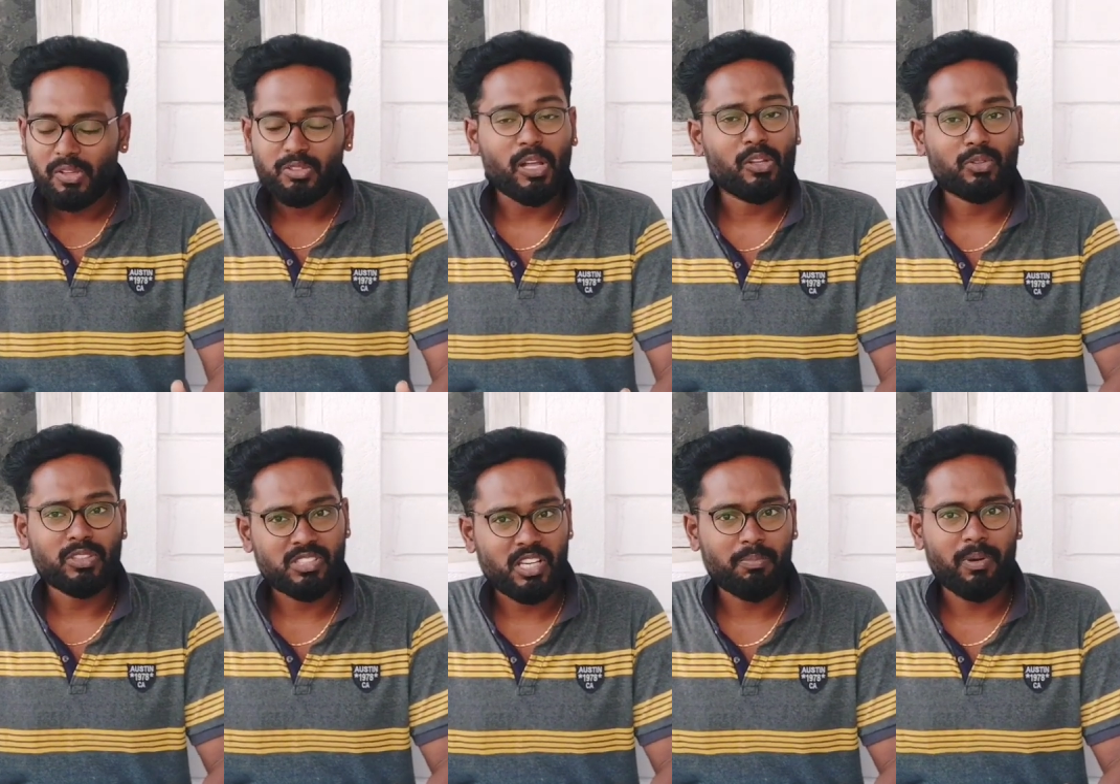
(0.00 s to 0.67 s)
ஸோ அதை
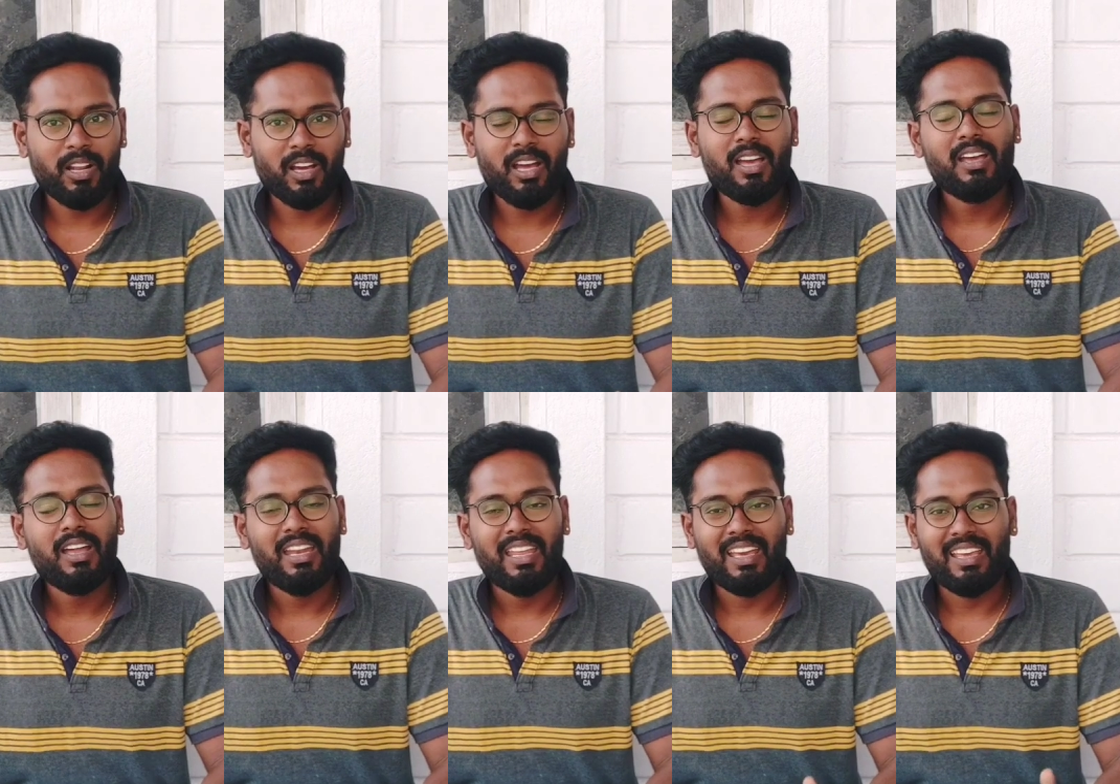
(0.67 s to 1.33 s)
கொஞ்சம் செக் பண்ணுங்க
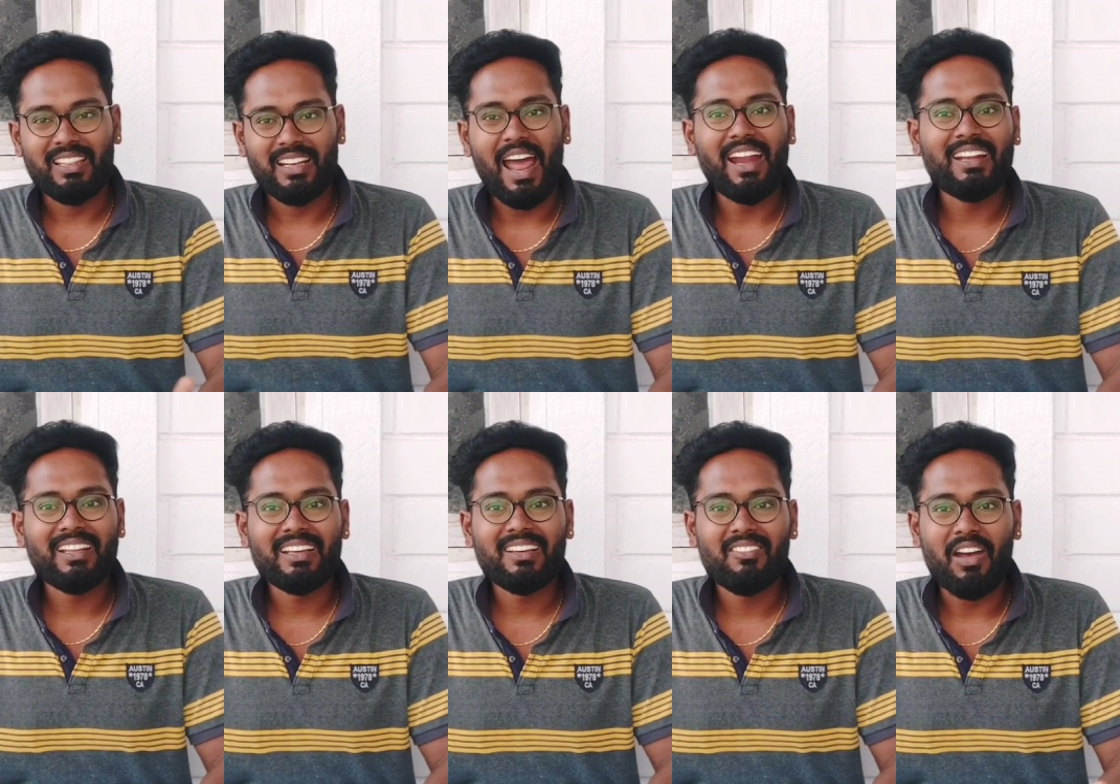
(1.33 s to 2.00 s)
நீங்க இந்த
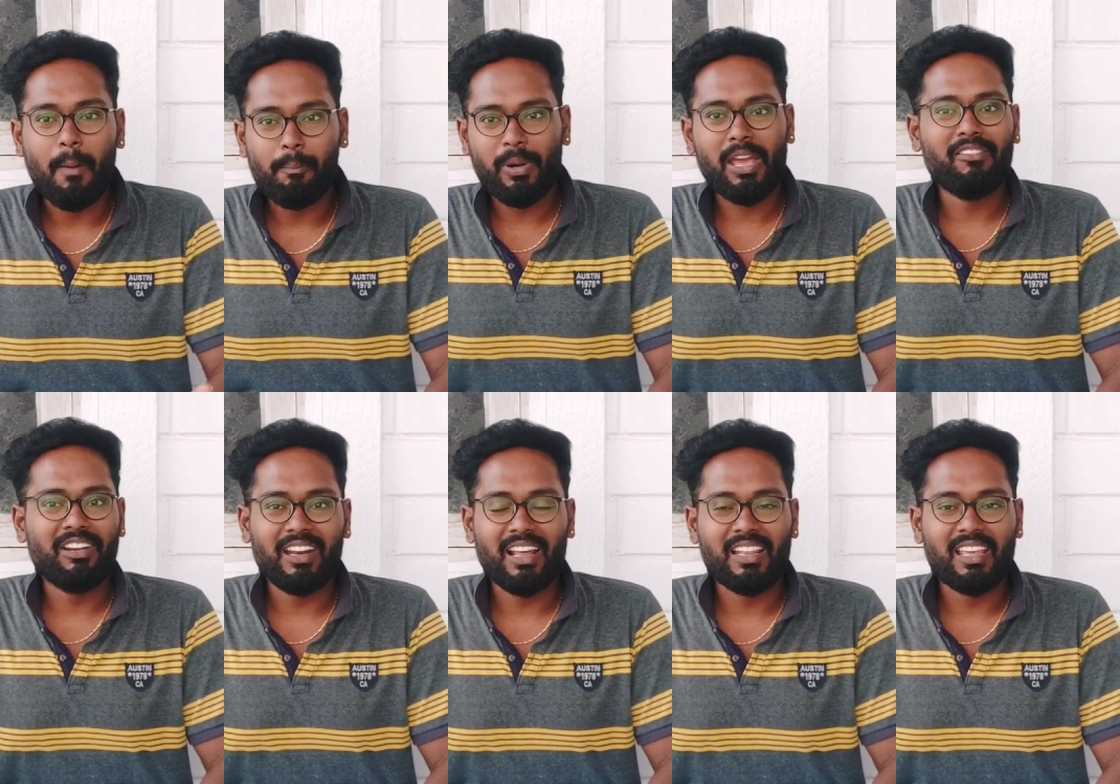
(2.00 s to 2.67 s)
டயட்டை அப்படியே
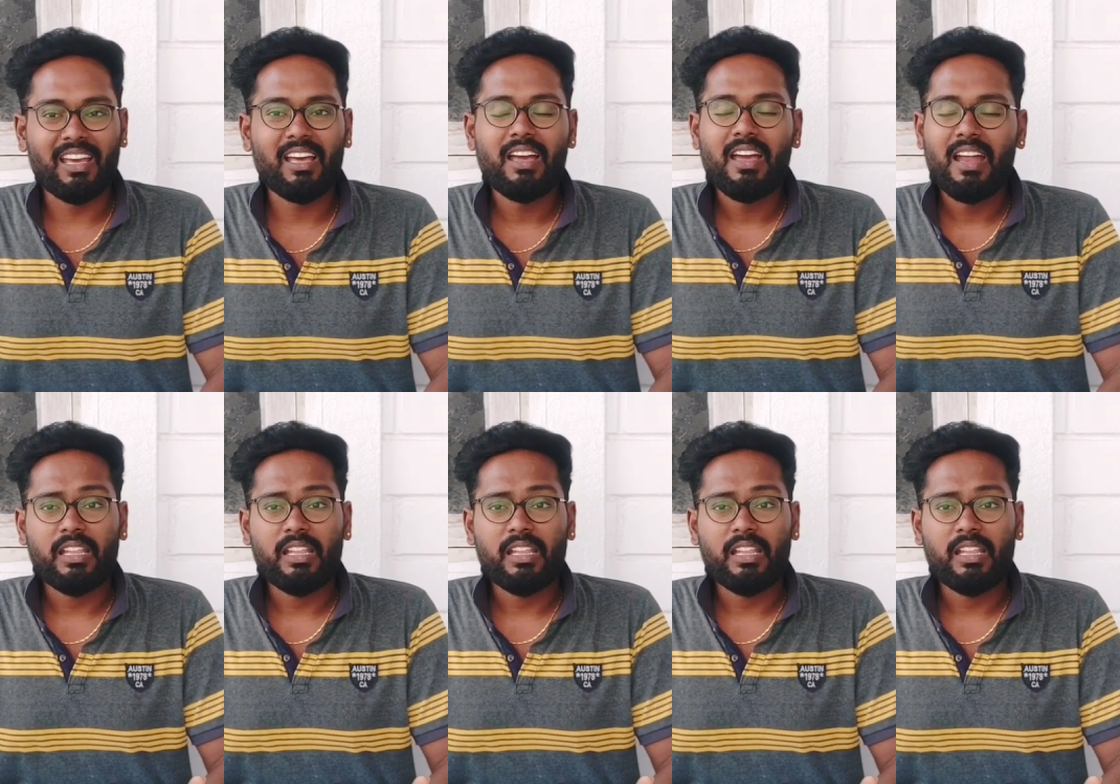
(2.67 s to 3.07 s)
விட்டுறாதீங்க